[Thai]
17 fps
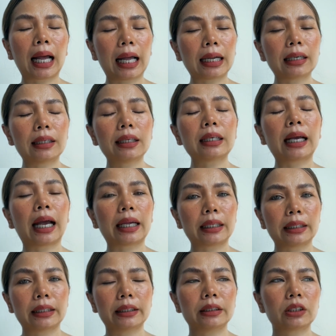คั่งเรื่องการ
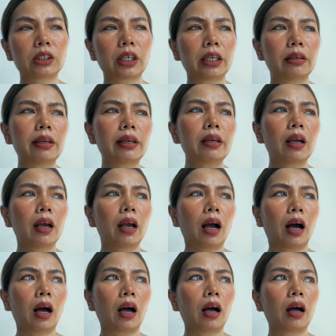เงินฉัน
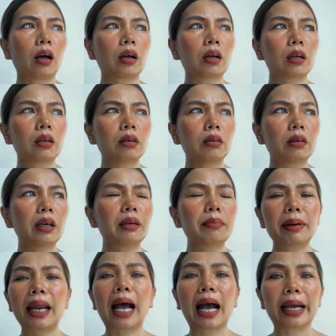เอ่อ เงิน
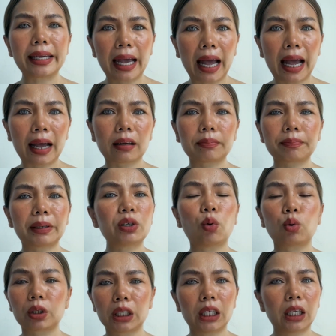มันหายากประโย
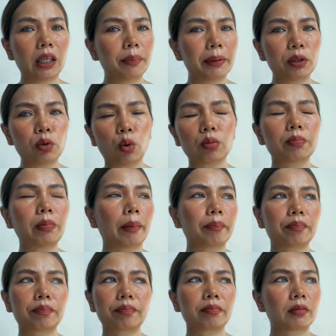คนี้เลยประโยคแบบ
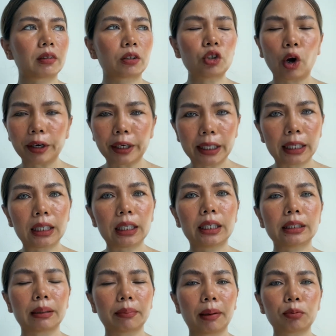ยอดฮิตเลย
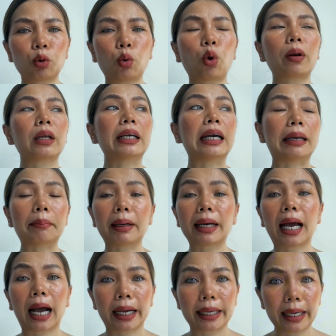สำหรับทุกคนเงินมัน
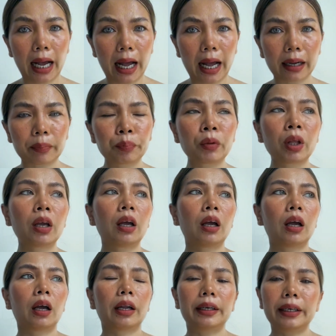หายาก
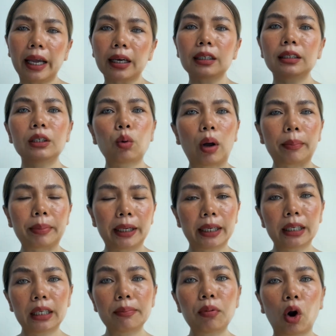เนี่ยคือความคิด
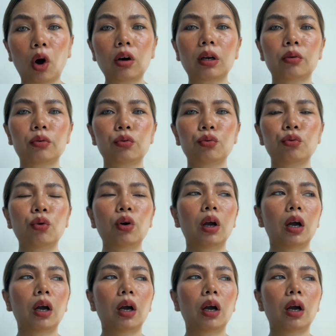ที่บล็อกเราอยู่